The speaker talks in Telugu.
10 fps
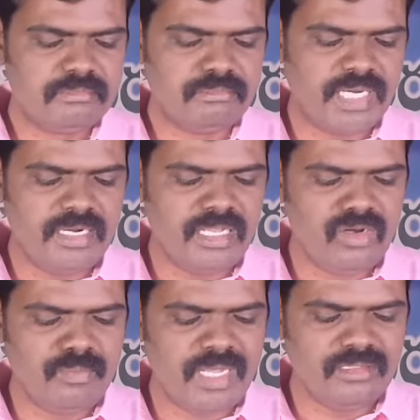
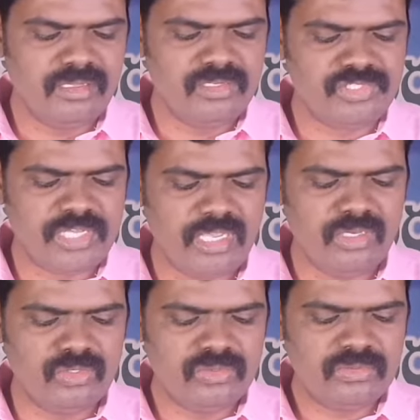బండను బద్దలు చేయు